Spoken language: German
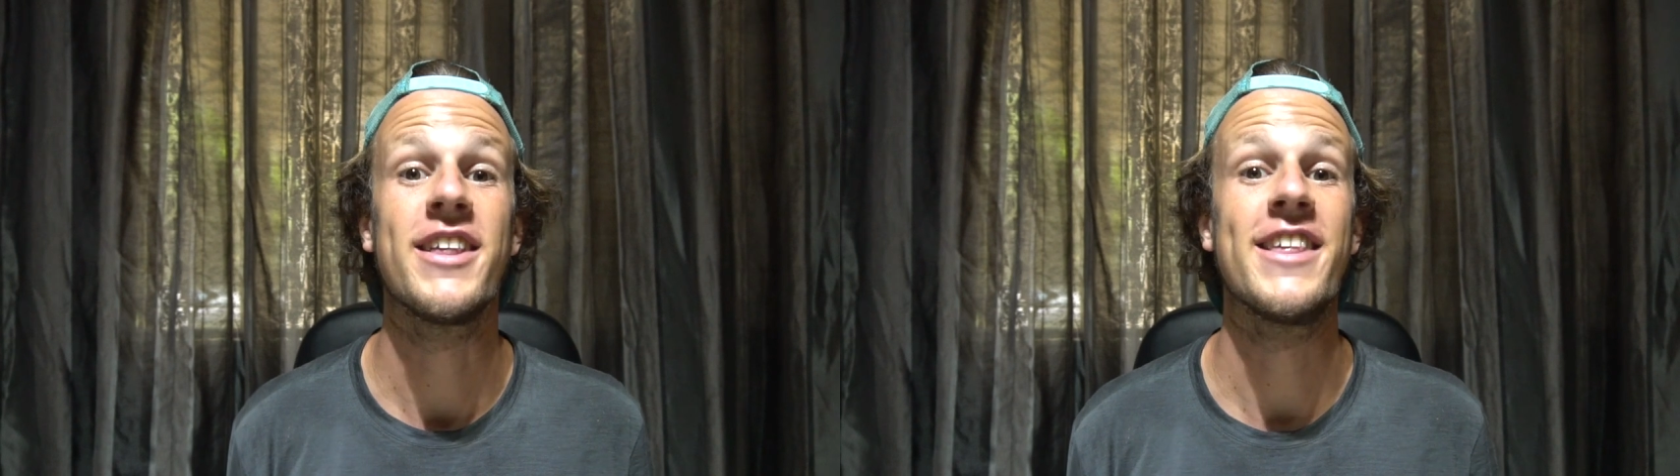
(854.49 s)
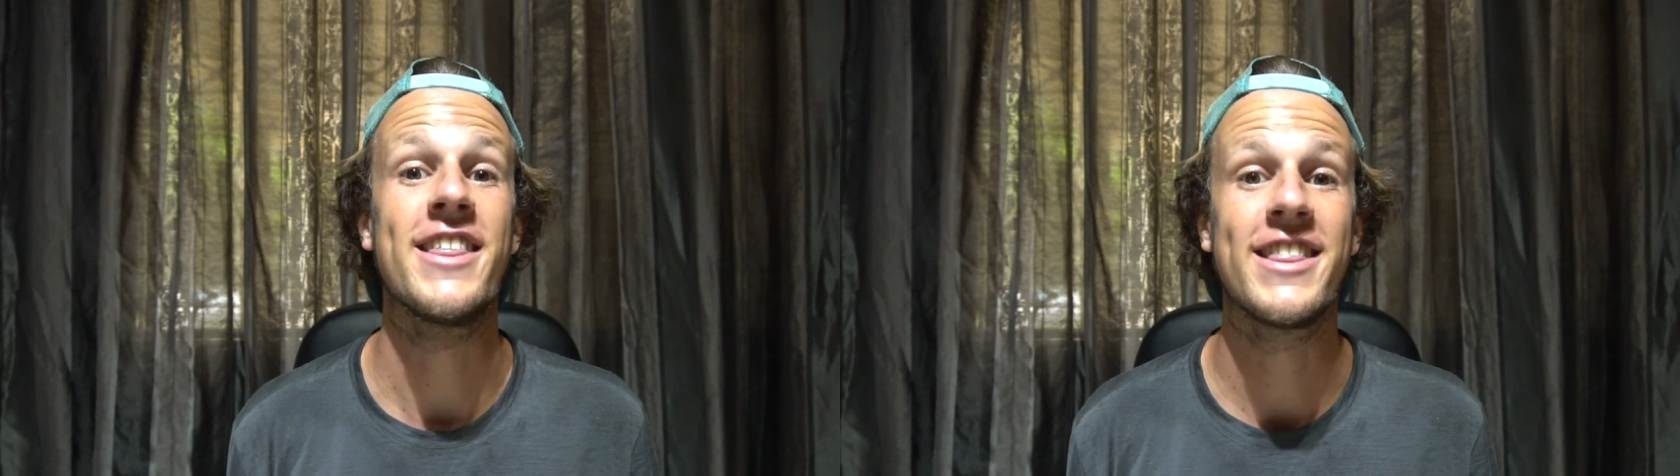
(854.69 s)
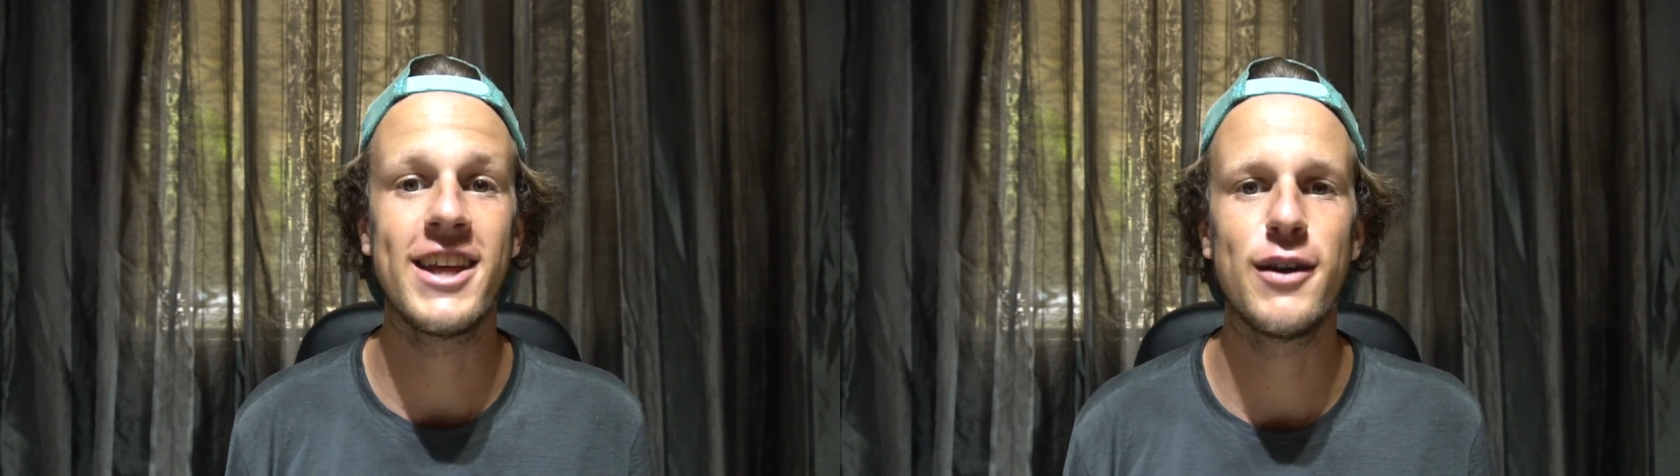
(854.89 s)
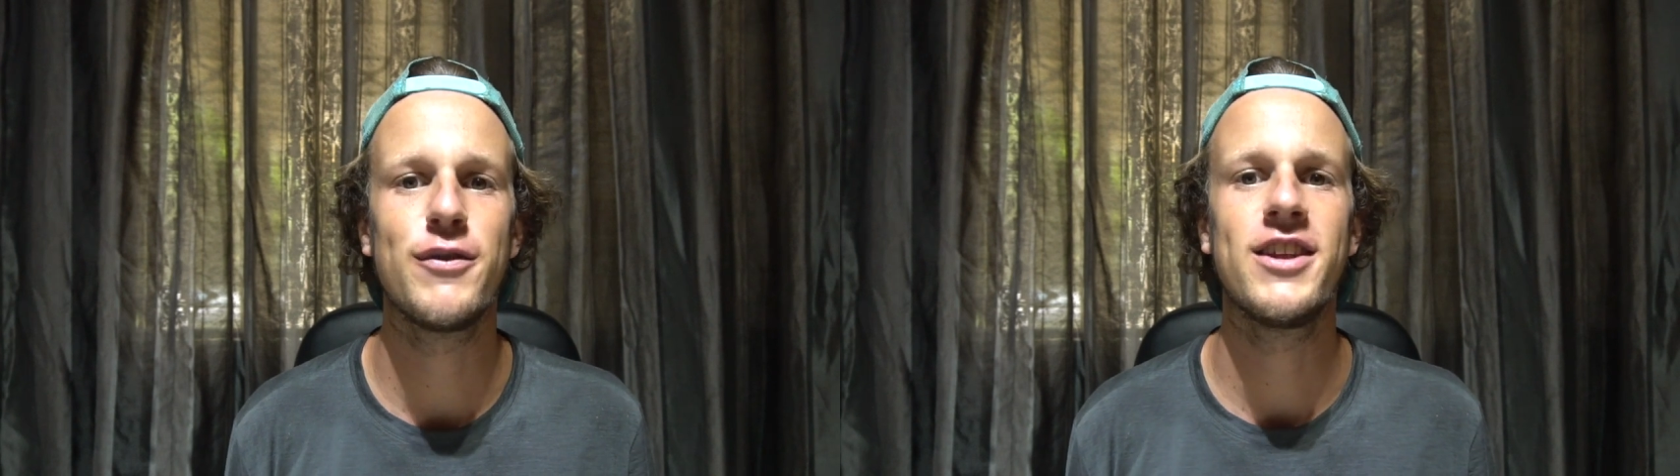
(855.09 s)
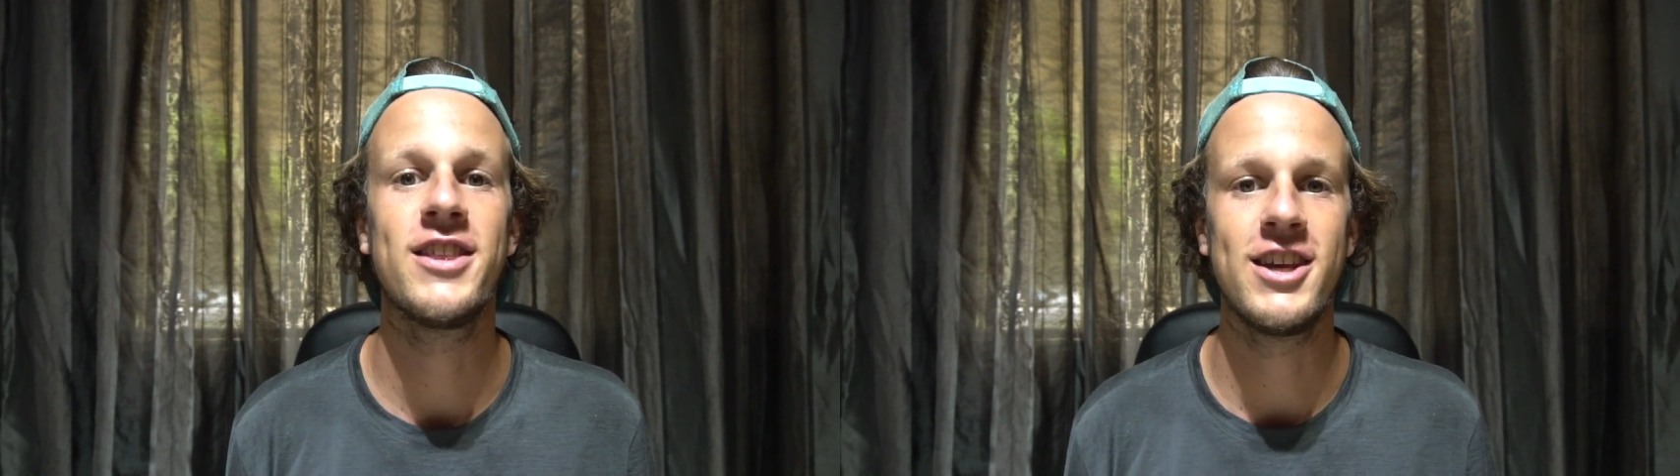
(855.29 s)
es ist
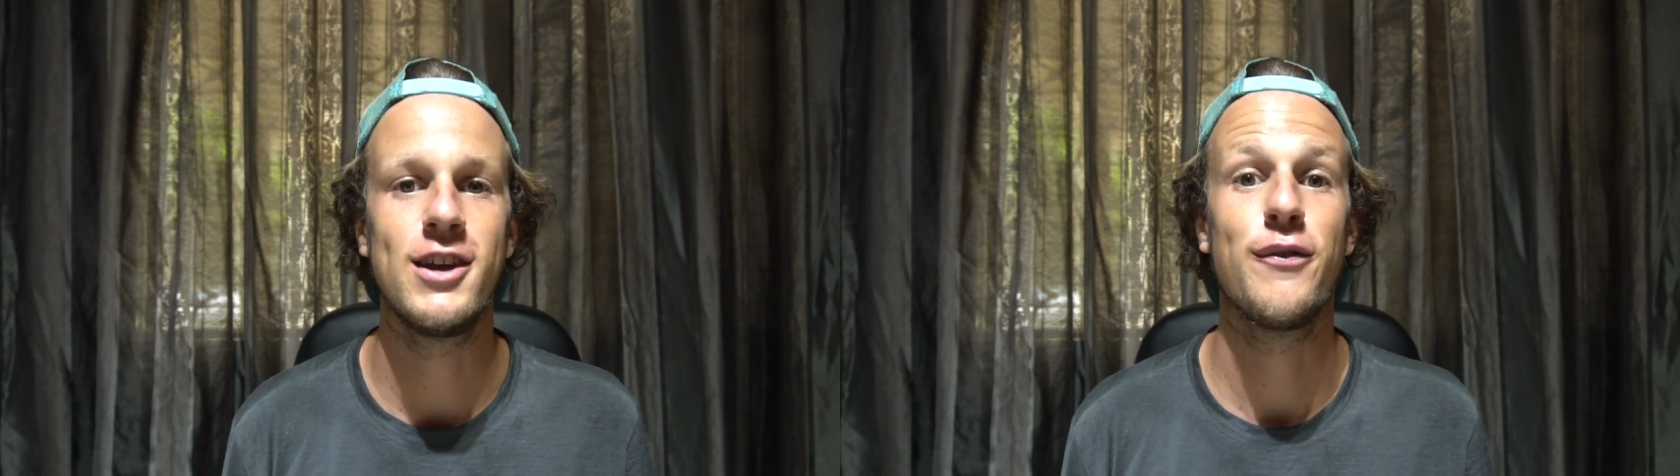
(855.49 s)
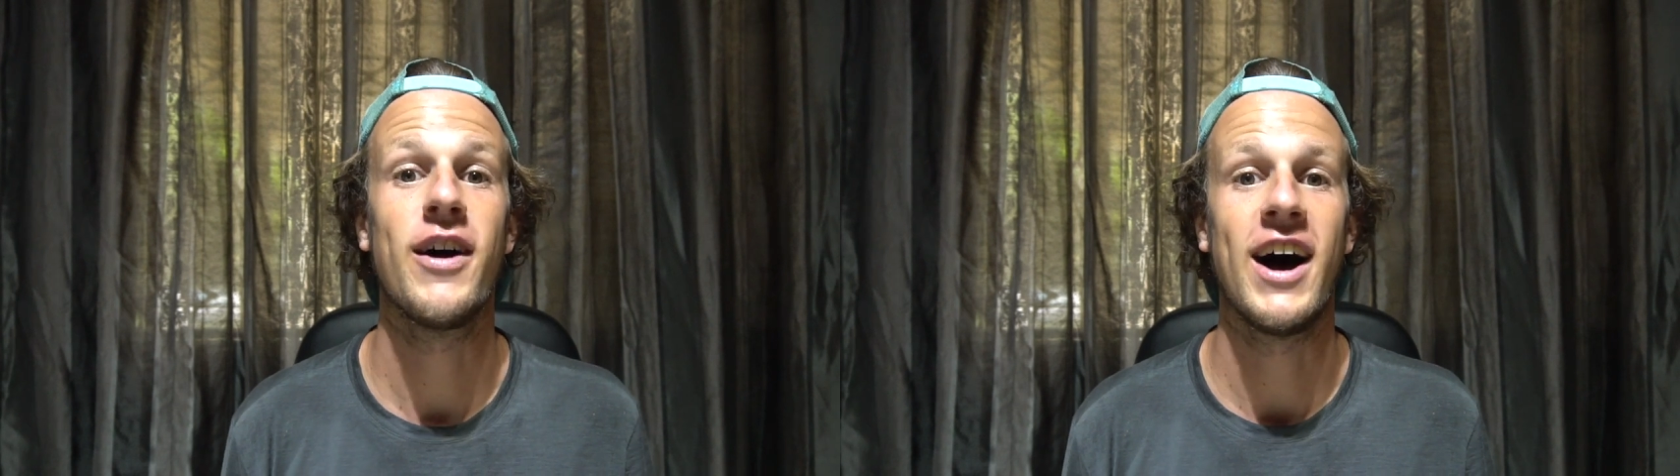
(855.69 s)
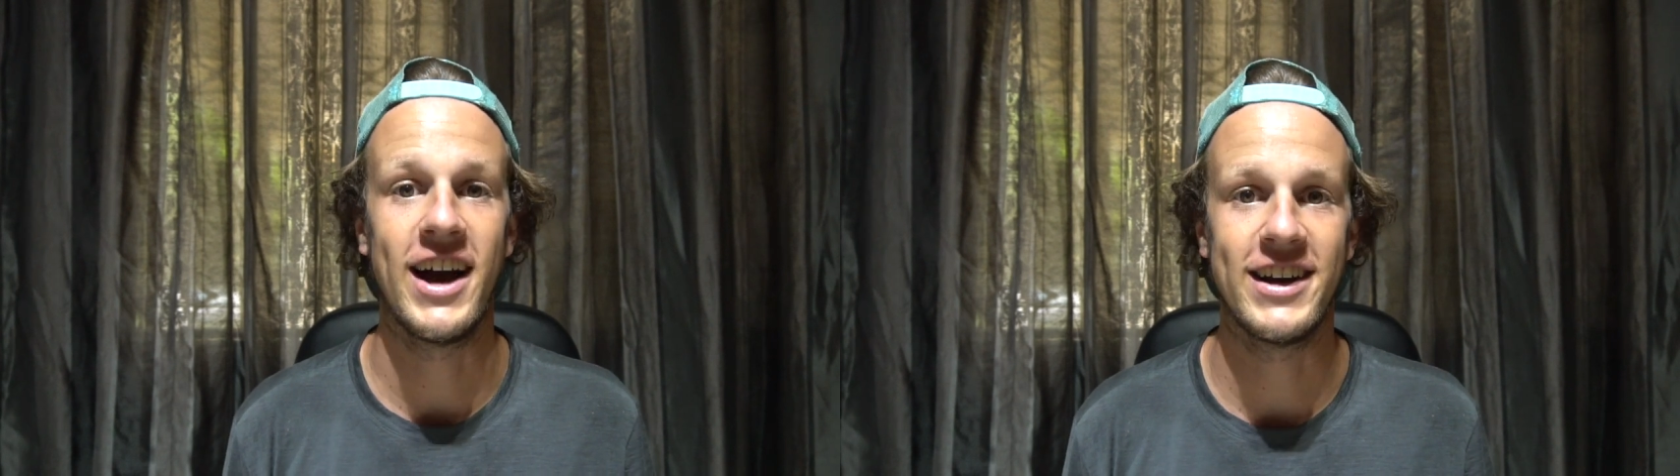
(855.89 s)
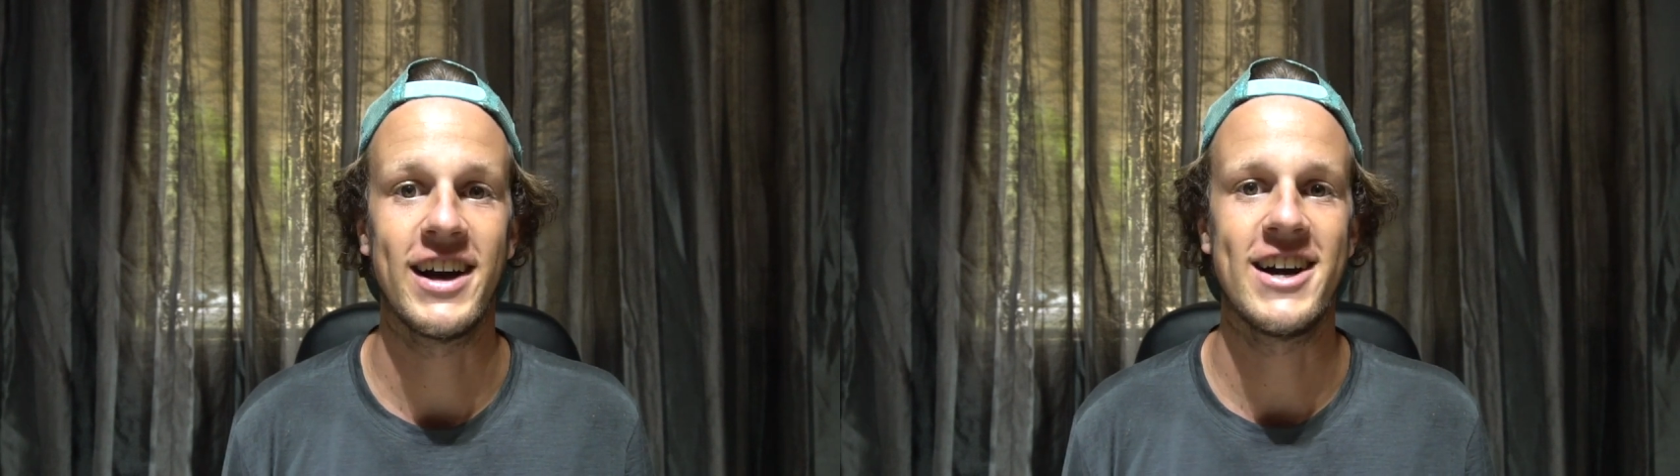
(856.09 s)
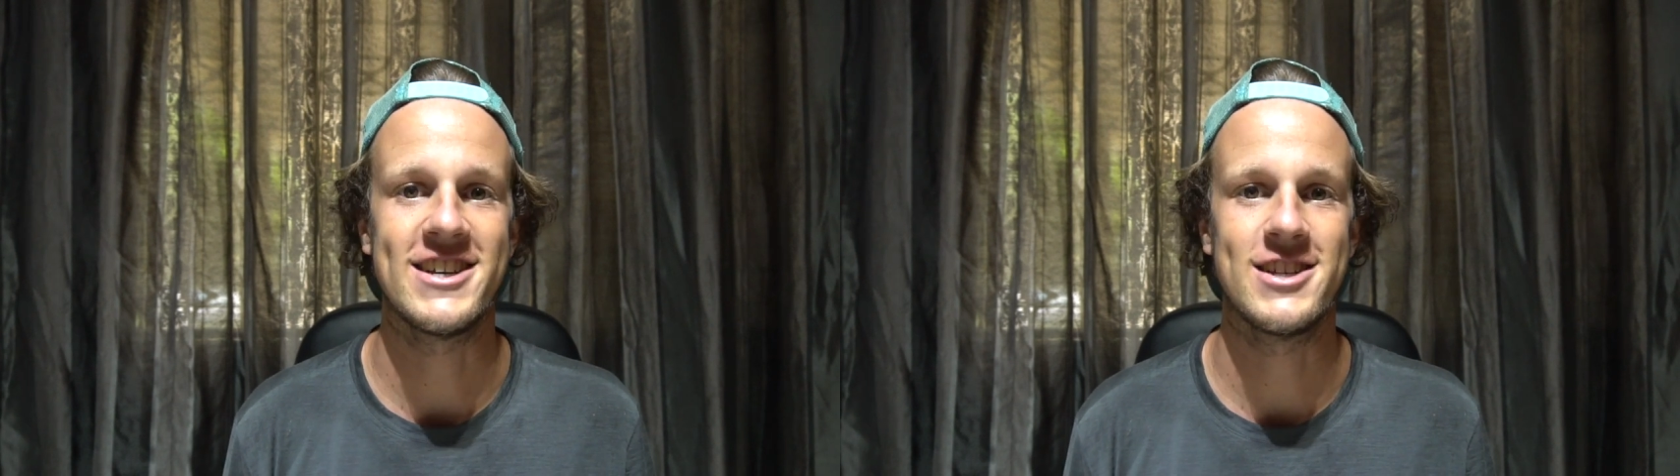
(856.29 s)
definitiv
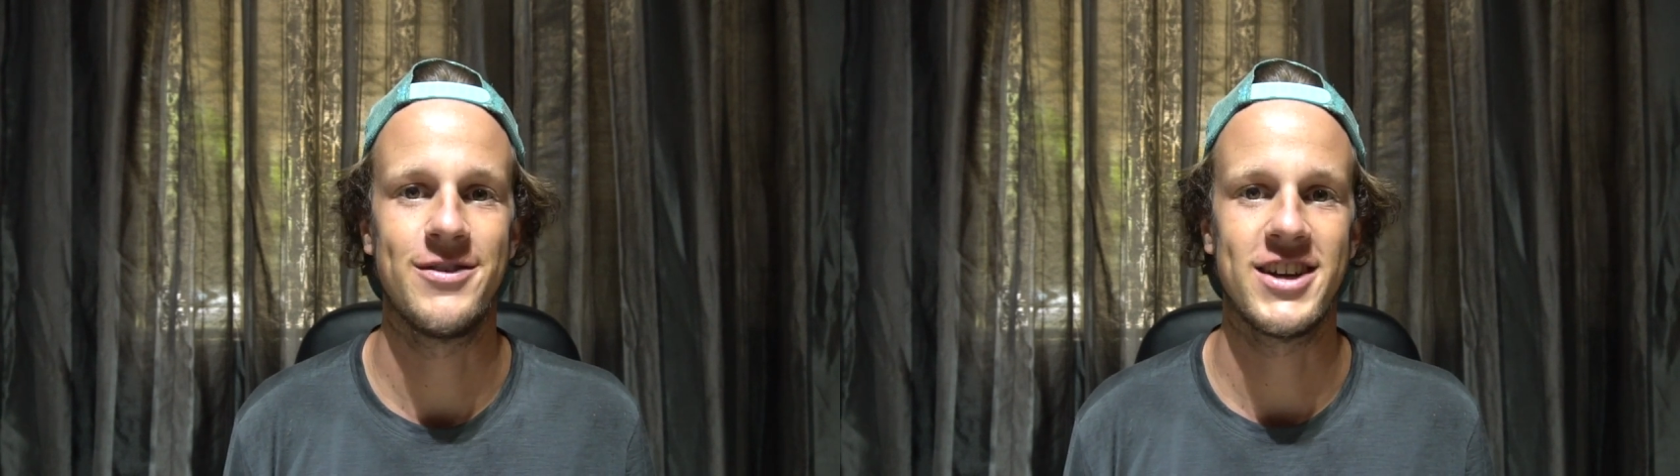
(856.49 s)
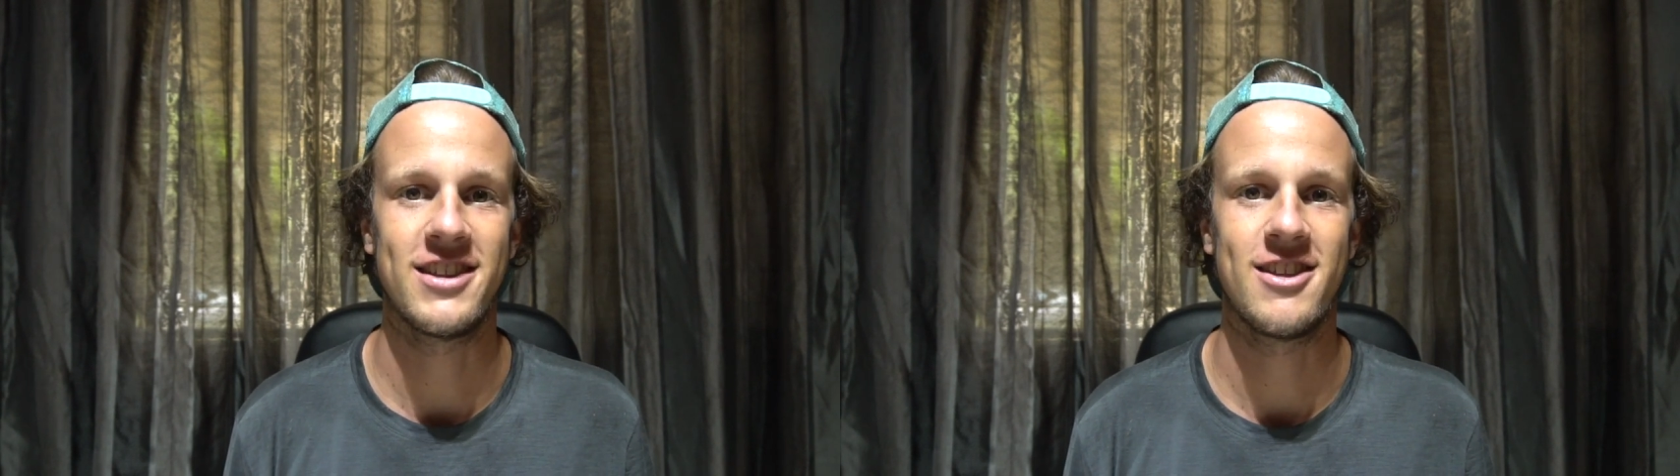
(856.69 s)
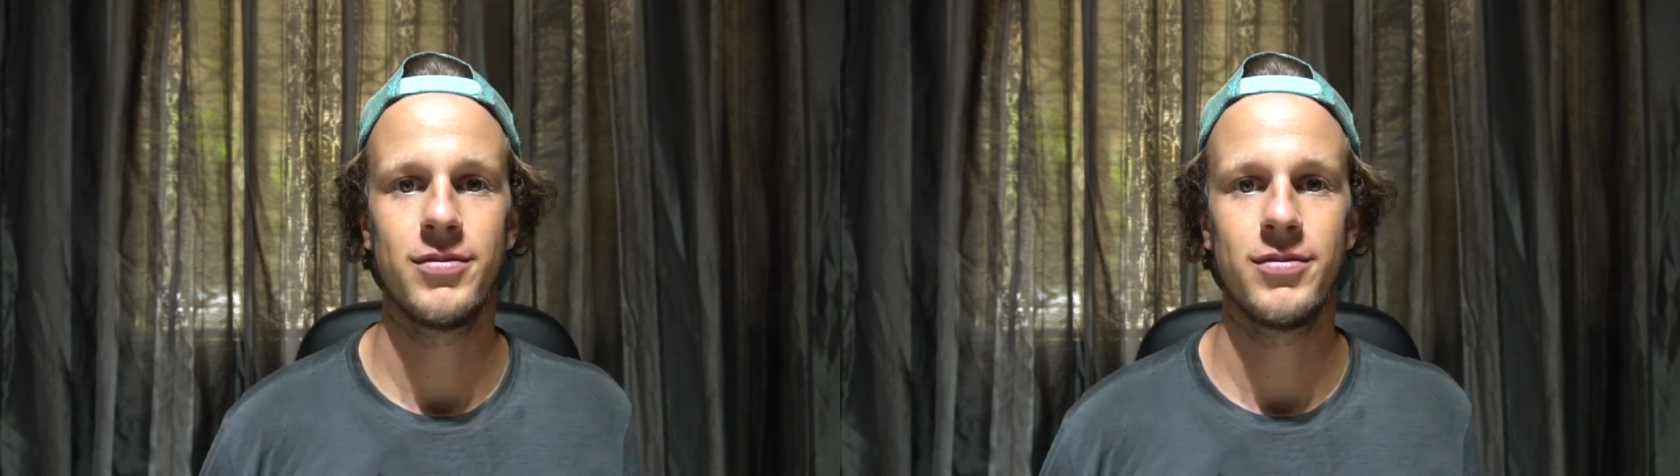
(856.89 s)
eine Reise wert.